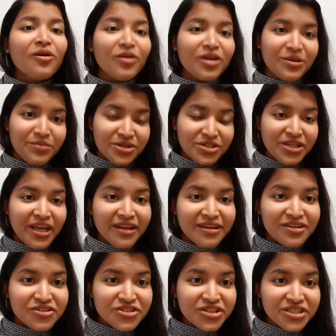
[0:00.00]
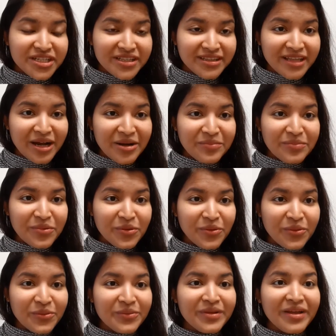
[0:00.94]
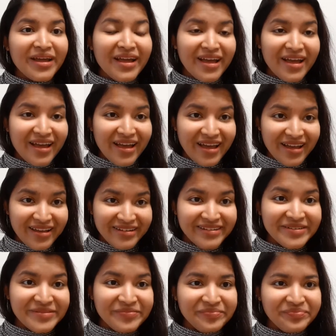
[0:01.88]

অনেক বেশি এনার্জেটিক থাকবো অ্যান্ড